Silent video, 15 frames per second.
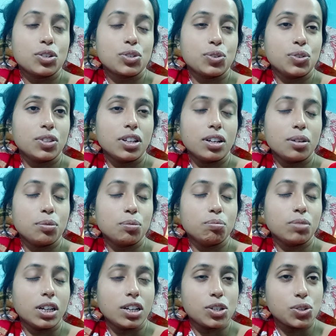সন্ধে
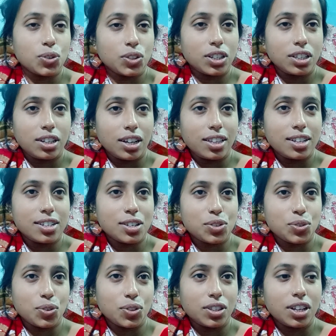মানে সন্ধে দিয়ে দিয়েছে
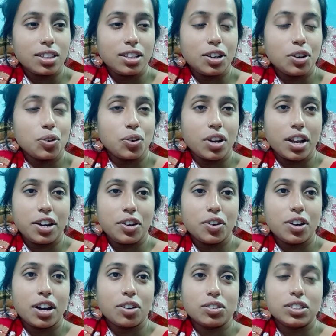সন্ধে দিয়ে ও রেডি
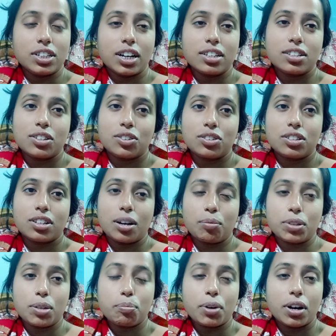হয়ে এখন যাচ্ছে হচ্ছে
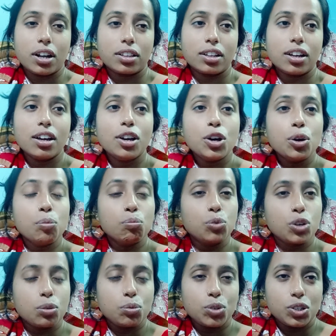আমাদের পাড়াতে
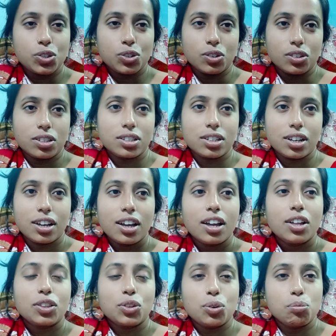বুগি বুগি শো হচ্ছে
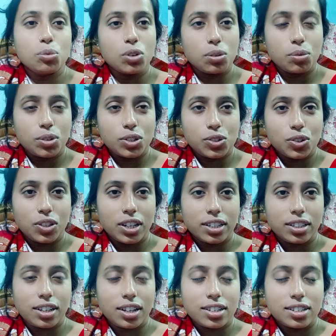তো বুগি বুগি শো
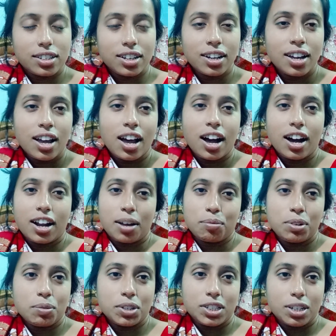দেখতে যাচ্ছে আর আমি
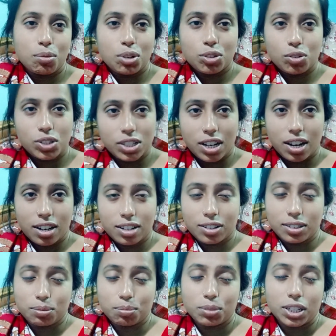এবার যাবো একটু চা
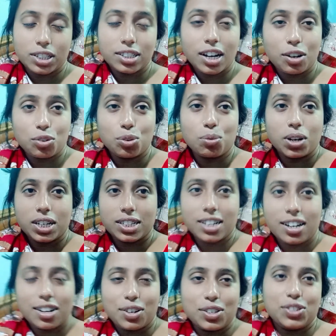মানে চা করবো আর কি চা
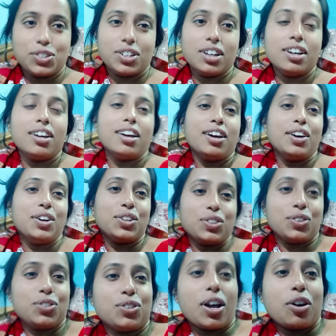খাওয়ার জন্য তো
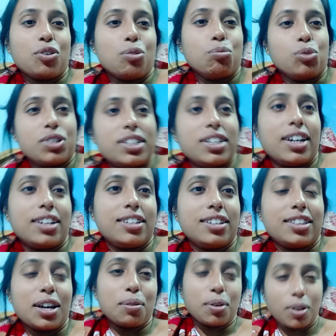এখনও বসে আছি
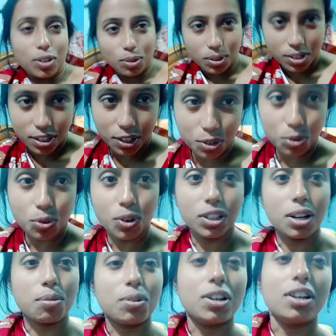তাই ভাবলাম তোমার সাথে একটু
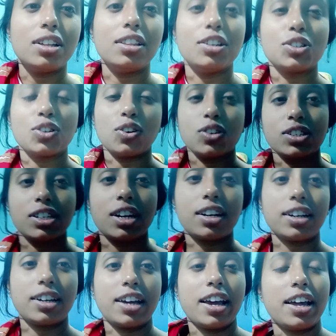কথা বলে নিই চলো চাটা
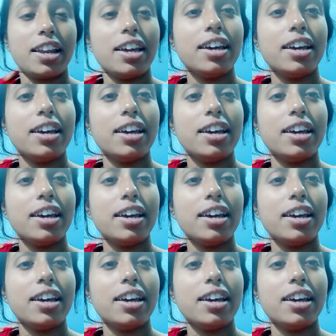খেয়ে নিই